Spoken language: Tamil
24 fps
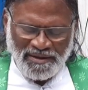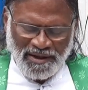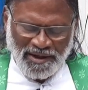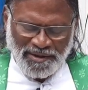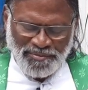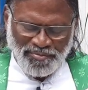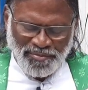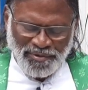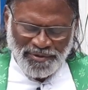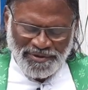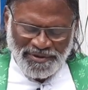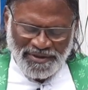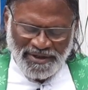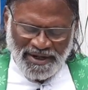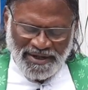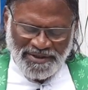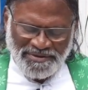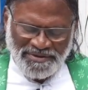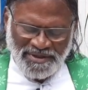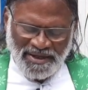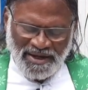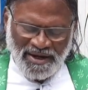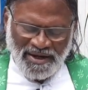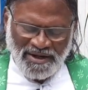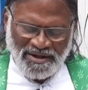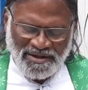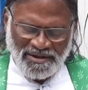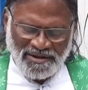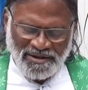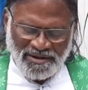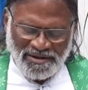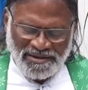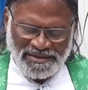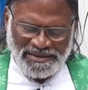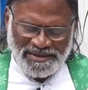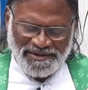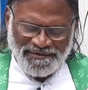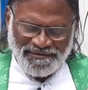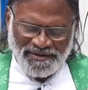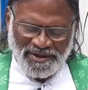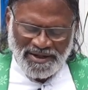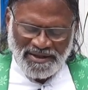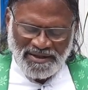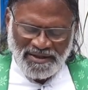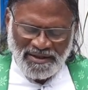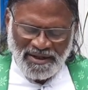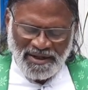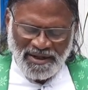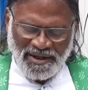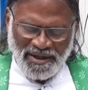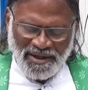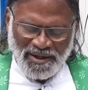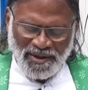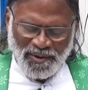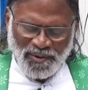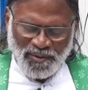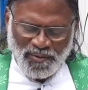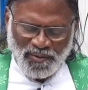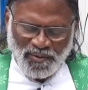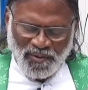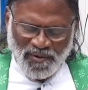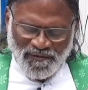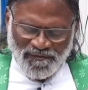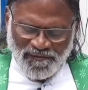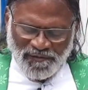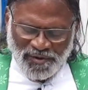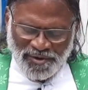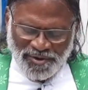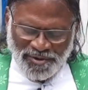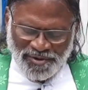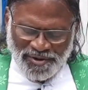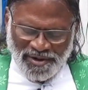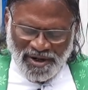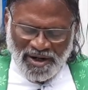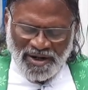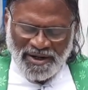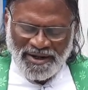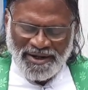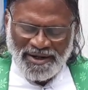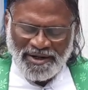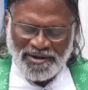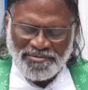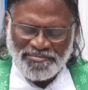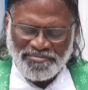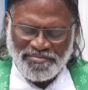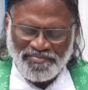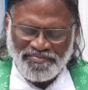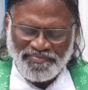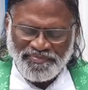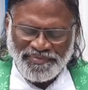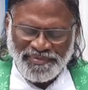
அன்பு நிறைந்த எங்கள் ஆண்டவரே ஒவ்வொரு நாளிலும்